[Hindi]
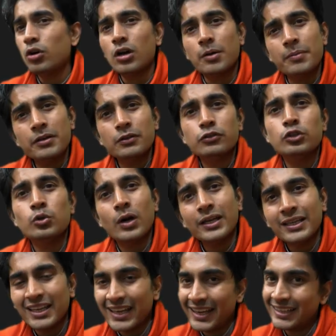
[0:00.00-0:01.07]
हमें यू
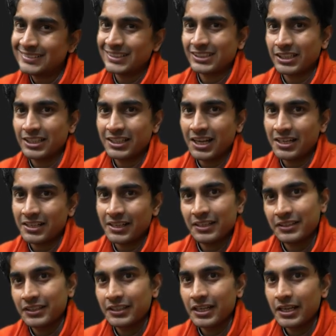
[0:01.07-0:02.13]
एक जैसा दिखाना है
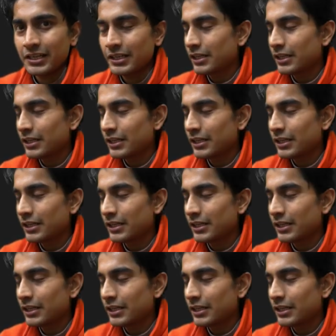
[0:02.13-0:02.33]
ठीक है